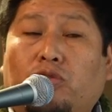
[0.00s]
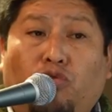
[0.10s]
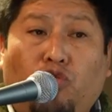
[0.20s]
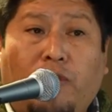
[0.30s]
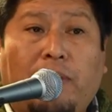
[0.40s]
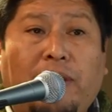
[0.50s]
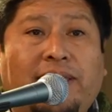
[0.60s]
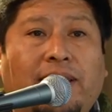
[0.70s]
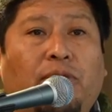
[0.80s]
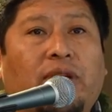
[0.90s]

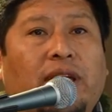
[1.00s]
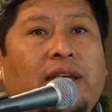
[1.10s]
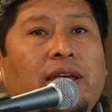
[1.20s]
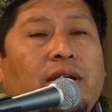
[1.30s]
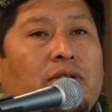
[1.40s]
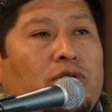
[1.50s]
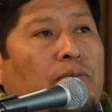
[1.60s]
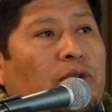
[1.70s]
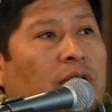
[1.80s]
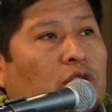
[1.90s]
nuevamente porque son
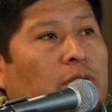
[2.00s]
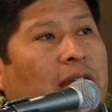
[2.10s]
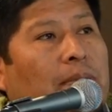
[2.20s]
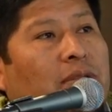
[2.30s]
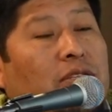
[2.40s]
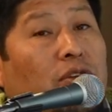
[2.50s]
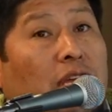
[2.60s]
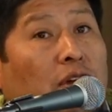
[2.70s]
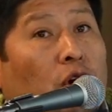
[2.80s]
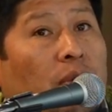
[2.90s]
proyectos para explotación
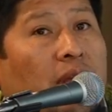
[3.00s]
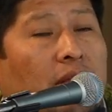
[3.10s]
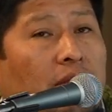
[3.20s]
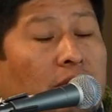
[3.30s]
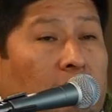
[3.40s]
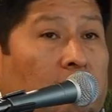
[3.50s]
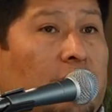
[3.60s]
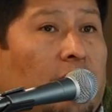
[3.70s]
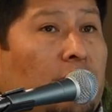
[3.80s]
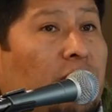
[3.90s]
de cobre, ¿no, es
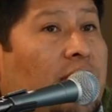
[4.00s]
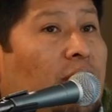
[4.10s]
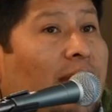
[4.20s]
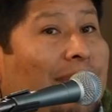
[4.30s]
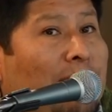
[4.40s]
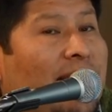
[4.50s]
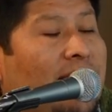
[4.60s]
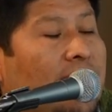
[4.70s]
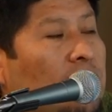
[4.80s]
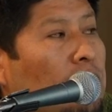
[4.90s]
cierto? Entonces hay una demanda
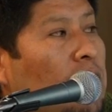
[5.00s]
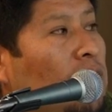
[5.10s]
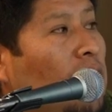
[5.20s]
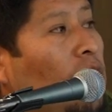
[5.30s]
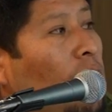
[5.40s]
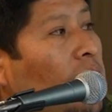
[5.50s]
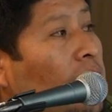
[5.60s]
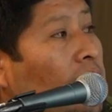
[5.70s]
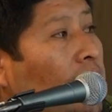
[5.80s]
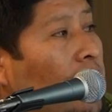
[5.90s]
en este momento del cobre
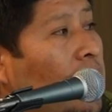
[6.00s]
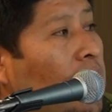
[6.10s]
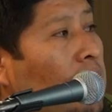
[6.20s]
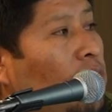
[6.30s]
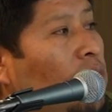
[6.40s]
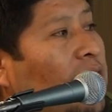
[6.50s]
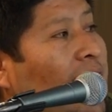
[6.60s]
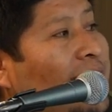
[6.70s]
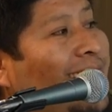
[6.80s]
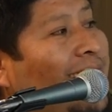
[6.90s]
en el mundo que
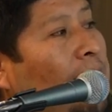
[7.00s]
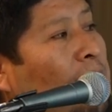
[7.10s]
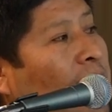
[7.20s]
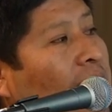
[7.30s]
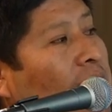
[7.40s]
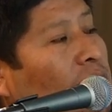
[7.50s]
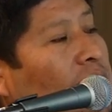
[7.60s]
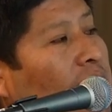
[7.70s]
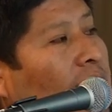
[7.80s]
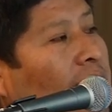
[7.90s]
hace que para ellos
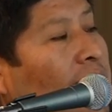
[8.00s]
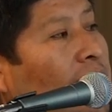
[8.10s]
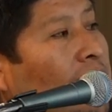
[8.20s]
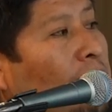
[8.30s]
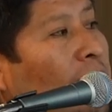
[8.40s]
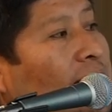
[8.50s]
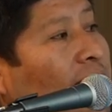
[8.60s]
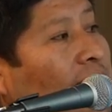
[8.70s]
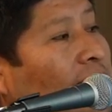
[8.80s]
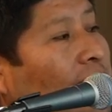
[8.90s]
sea
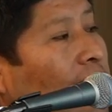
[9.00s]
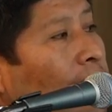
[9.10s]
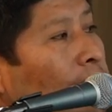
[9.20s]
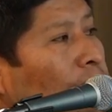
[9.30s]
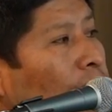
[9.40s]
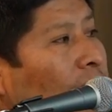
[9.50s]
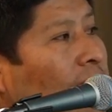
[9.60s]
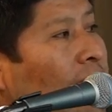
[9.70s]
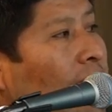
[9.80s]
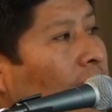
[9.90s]
bastante mm,
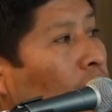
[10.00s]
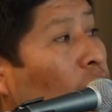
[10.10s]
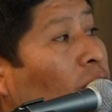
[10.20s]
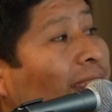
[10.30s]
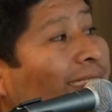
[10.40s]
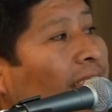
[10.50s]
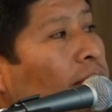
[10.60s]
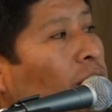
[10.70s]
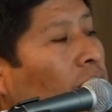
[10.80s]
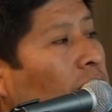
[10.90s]
eh,
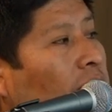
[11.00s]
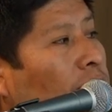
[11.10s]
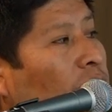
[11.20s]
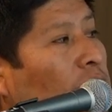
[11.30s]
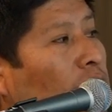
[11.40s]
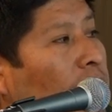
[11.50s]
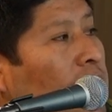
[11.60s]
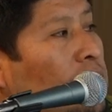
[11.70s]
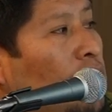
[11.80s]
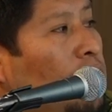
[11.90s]
lucrativo, digamos, retomar
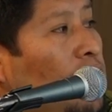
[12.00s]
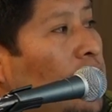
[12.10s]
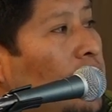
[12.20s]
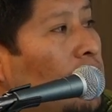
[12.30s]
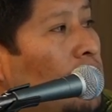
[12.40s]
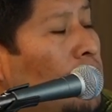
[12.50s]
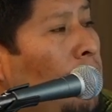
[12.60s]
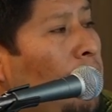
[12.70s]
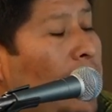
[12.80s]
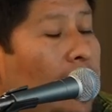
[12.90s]
estos proyectos,
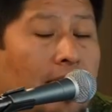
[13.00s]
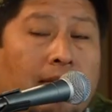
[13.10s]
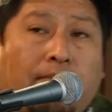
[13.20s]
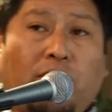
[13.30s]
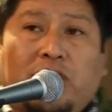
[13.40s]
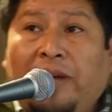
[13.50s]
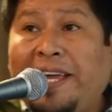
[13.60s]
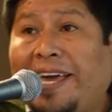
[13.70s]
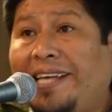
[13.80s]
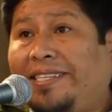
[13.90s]
¿no? Pero también
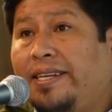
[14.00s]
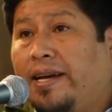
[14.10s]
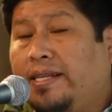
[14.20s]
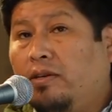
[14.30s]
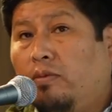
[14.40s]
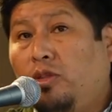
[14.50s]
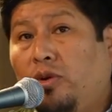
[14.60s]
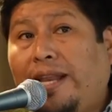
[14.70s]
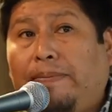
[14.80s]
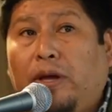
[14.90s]
hay que decir que en ese momento
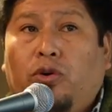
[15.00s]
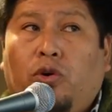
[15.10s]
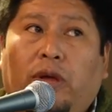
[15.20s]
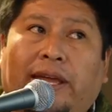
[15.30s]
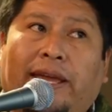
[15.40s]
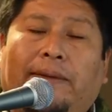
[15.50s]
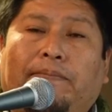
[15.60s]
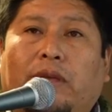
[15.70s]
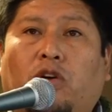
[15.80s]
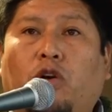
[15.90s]
en el Perú,
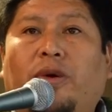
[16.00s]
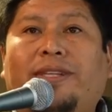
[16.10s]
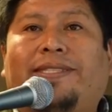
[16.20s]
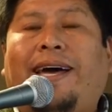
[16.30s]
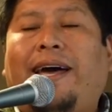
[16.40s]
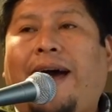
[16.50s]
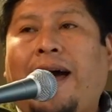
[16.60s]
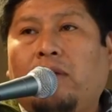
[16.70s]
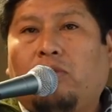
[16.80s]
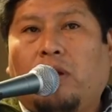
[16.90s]
eh, como está
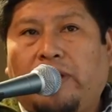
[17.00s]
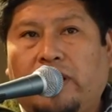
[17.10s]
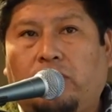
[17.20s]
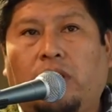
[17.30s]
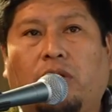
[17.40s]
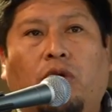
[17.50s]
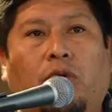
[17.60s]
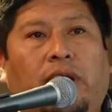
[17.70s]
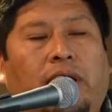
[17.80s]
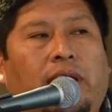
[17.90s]
alto el precio del
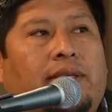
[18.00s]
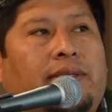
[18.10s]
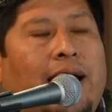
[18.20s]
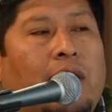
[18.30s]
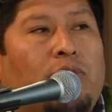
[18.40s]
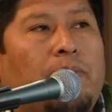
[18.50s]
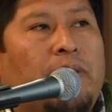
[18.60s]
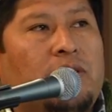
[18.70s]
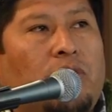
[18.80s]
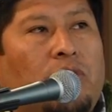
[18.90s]
cobre, está alto el
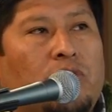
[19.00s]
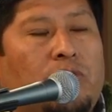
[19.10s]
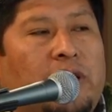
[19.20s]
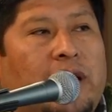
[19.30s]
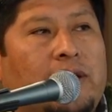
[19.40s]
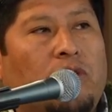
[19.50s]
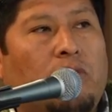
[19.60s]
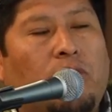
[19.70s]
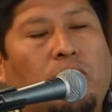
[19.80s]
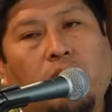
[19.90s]
precio de los minerales
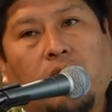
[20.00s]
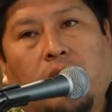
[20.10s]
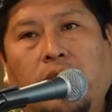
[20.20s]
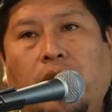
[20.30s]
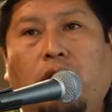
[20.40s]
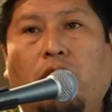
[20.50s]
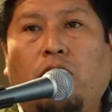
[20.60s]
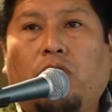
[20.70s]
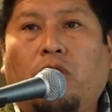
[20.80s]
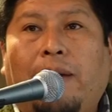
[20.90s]
como el
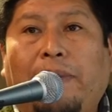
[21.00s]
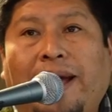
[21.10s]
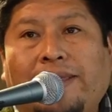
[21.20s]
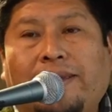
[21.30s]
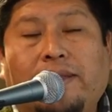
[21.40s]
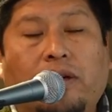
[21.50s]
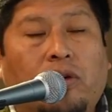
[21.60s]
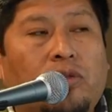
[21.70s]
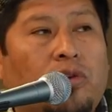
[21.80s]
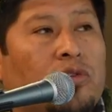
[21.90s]
oro, la plata, entre
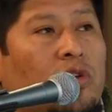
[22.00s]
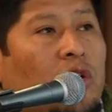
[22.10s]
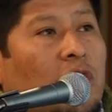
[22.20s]
otros,